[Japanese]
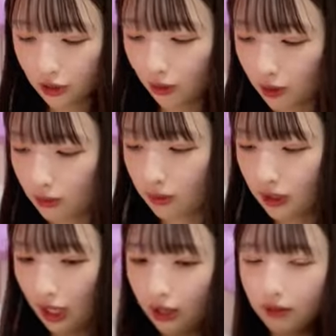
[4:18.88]
ちょっとこっち向い
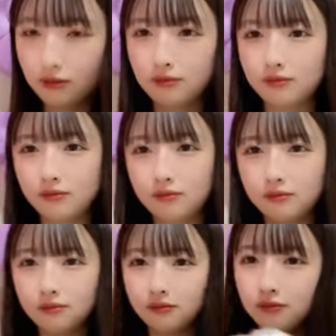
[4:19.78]
て
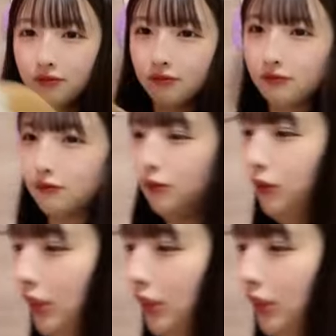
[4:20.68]
もう